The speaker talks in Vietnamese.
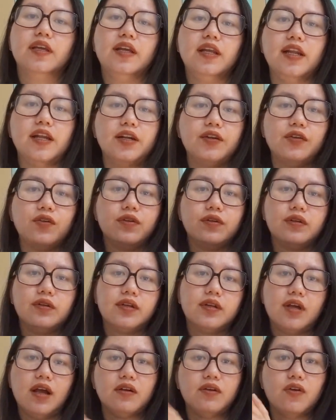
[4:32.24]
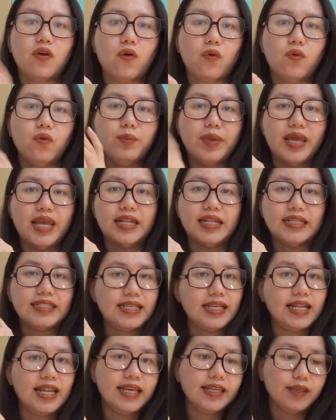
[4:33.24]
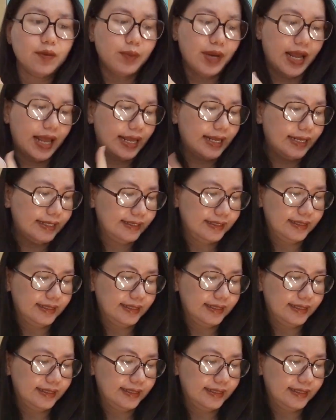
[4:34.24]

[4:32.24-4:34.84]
Ờ, cần đồ của mẹ thì sẽ lấy trong này